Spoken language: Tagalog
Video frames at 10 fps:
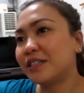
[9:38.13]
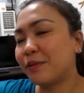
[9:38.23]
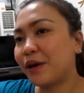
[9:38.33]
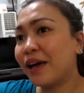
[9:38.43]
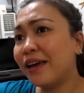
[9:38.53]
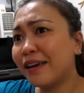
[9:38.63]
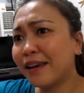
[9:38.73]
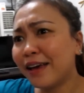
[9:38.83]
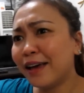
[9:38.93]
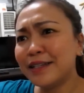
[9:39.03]
sabi ko, ay,
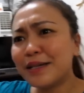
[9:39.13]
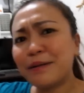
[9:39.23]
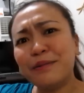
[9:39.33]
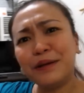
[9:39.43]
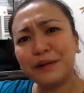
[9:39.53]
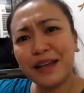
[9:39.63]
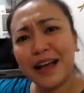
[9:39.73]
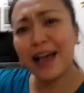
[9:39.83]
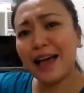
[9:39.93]
sabi ko na,